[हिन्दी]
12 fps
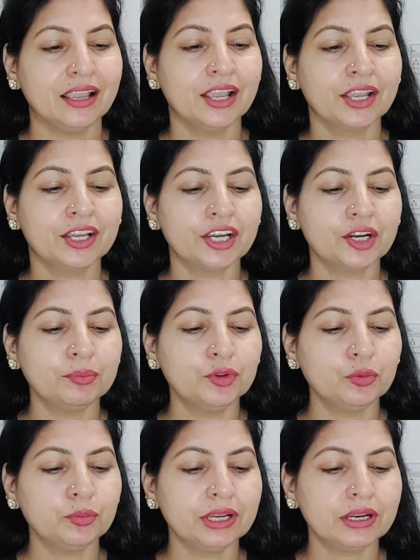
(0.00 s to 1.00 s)
गर्मियों
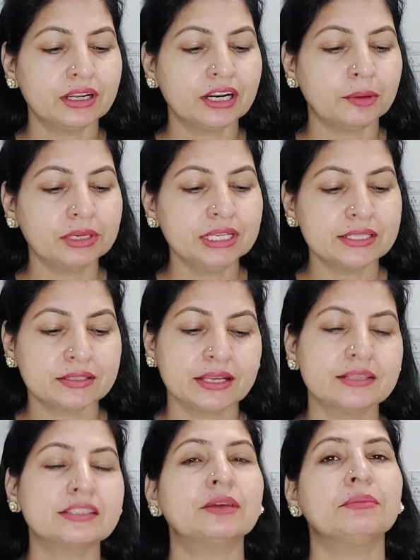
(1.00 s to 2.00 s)
में अगर हम इसका
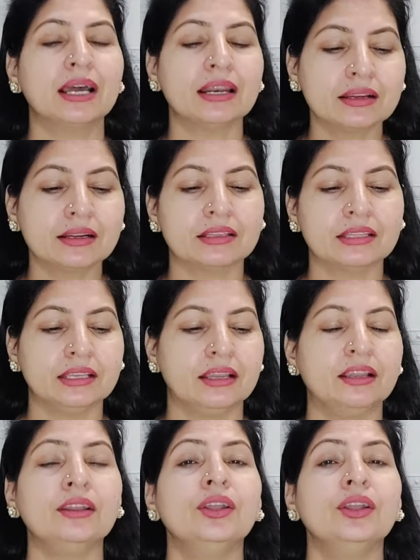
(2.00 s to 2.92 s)
इस्तेमाल करते हैं